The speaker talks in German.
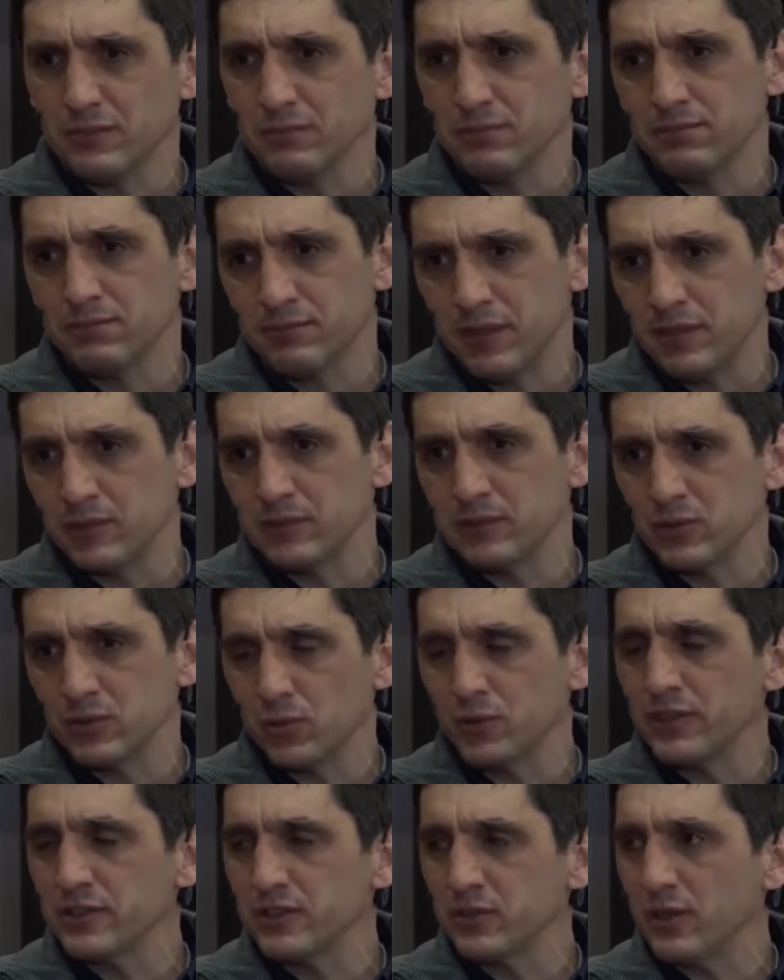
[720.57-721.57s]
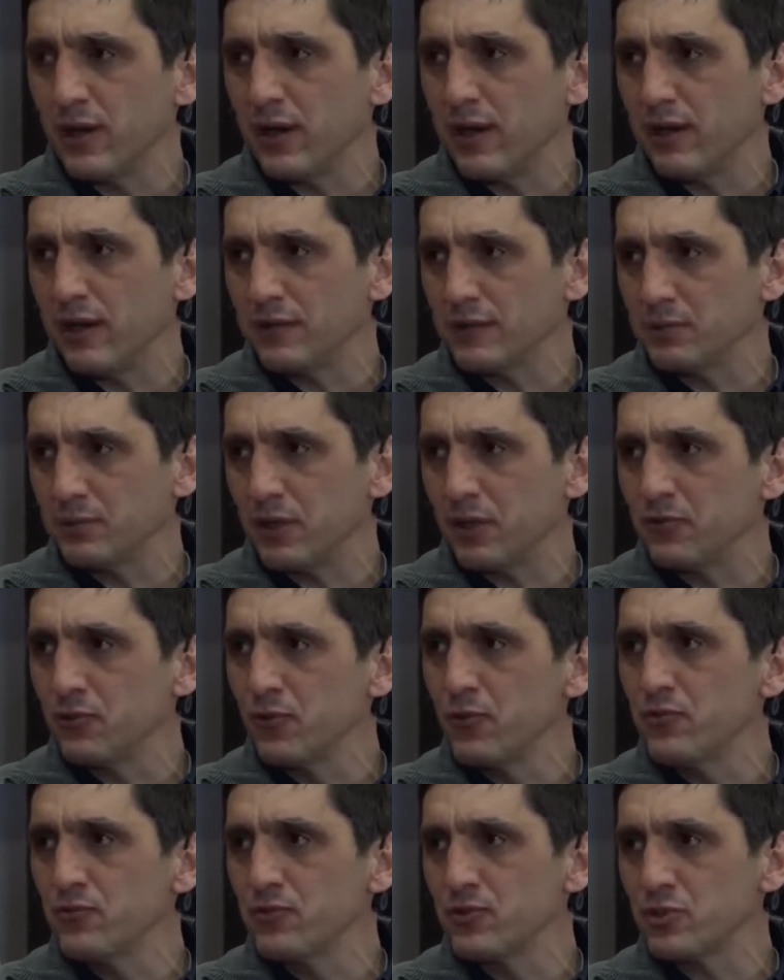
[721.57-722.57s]
Mein Sohn jetzt sogar ist bei der
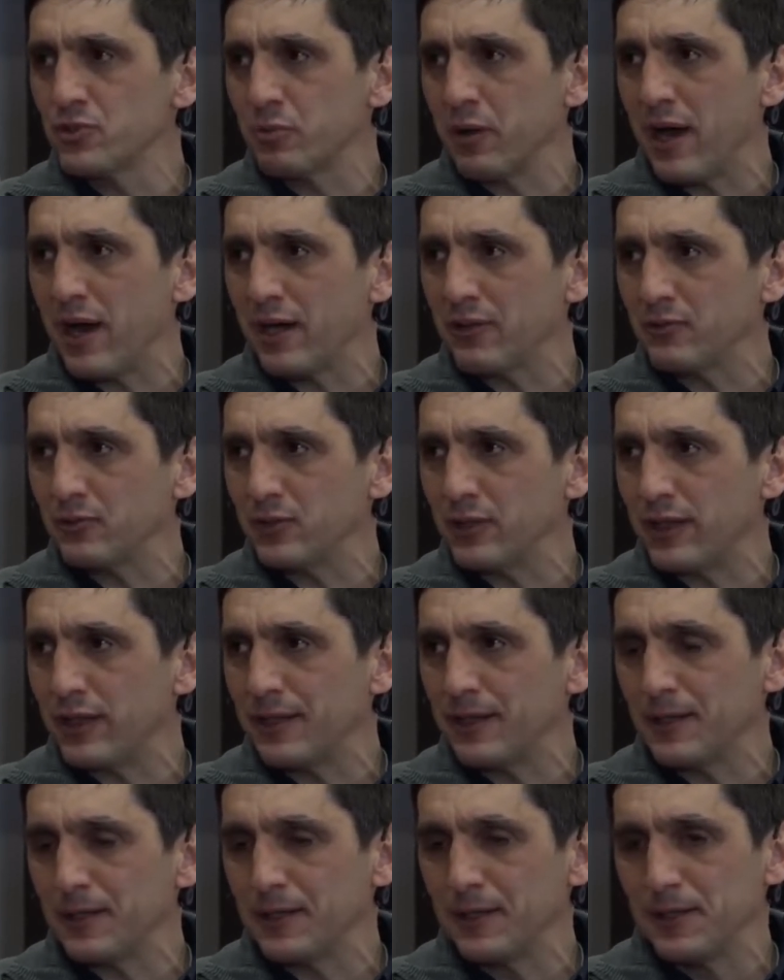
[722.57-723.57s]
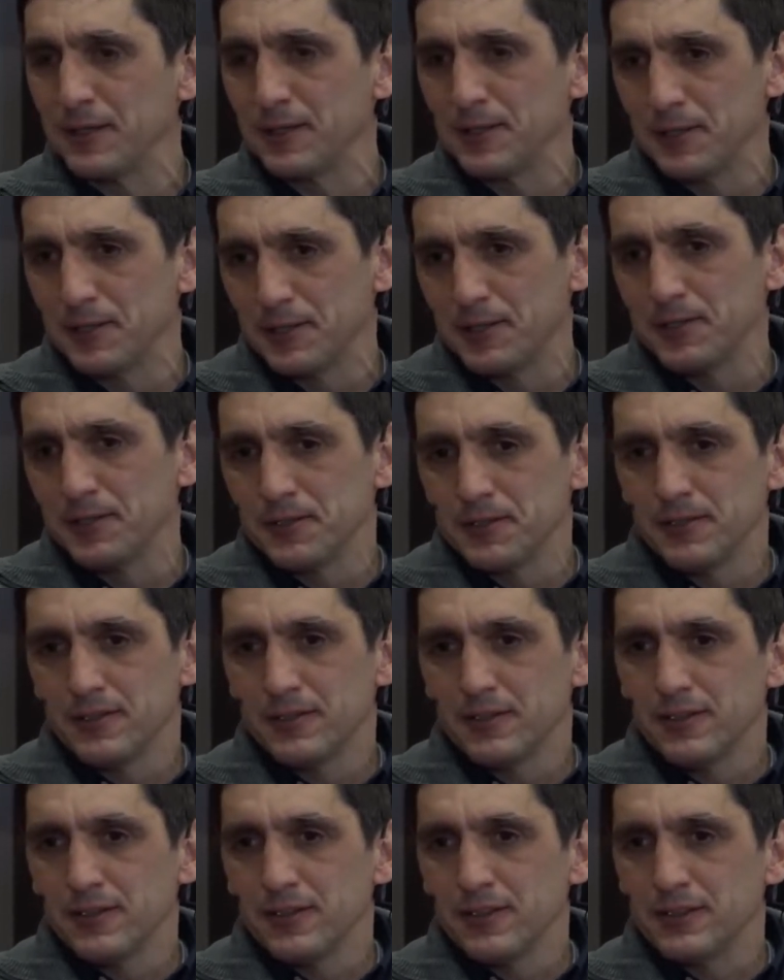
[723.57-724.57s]
fünften Sprache, von daher
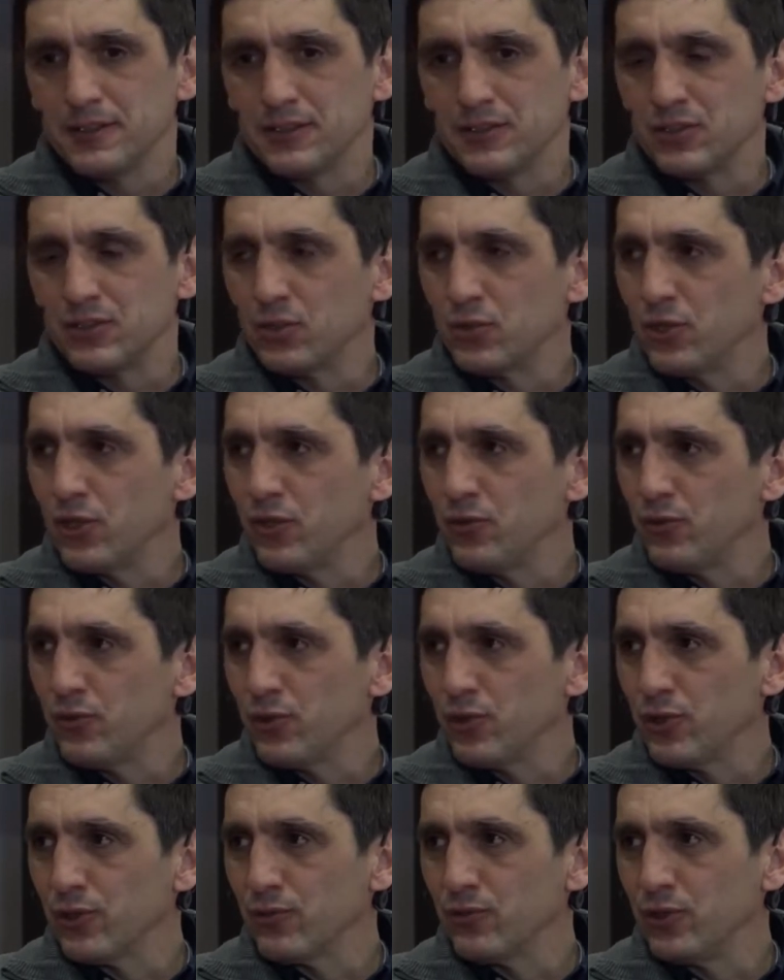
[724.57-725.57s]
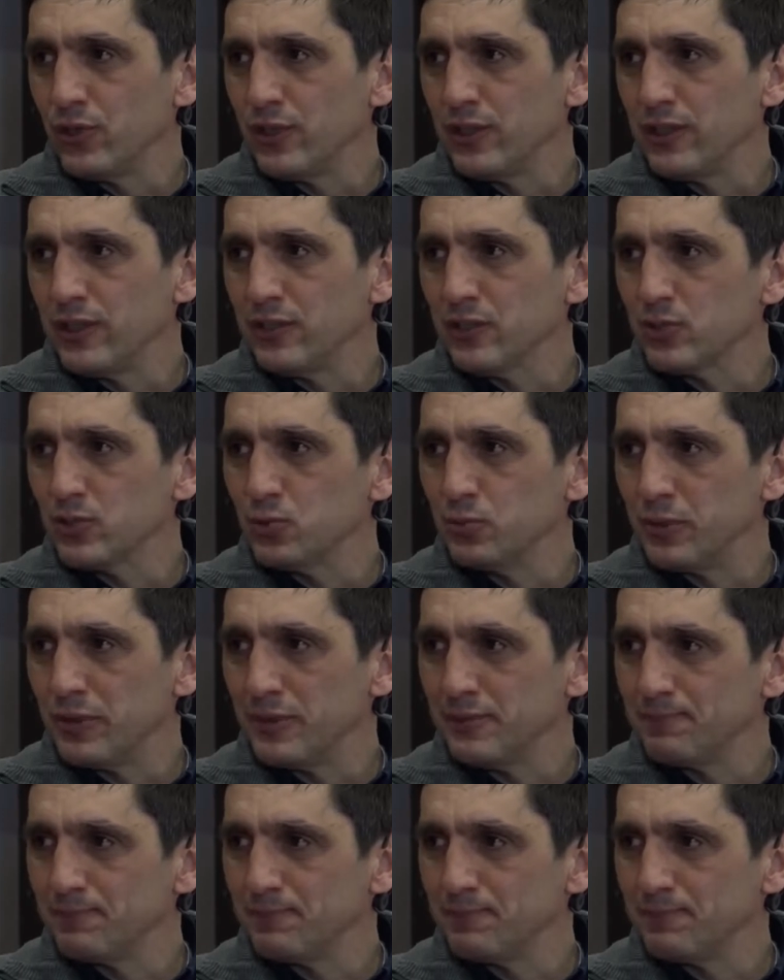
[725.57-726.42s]
ist es natürlich für, für die Kinder super.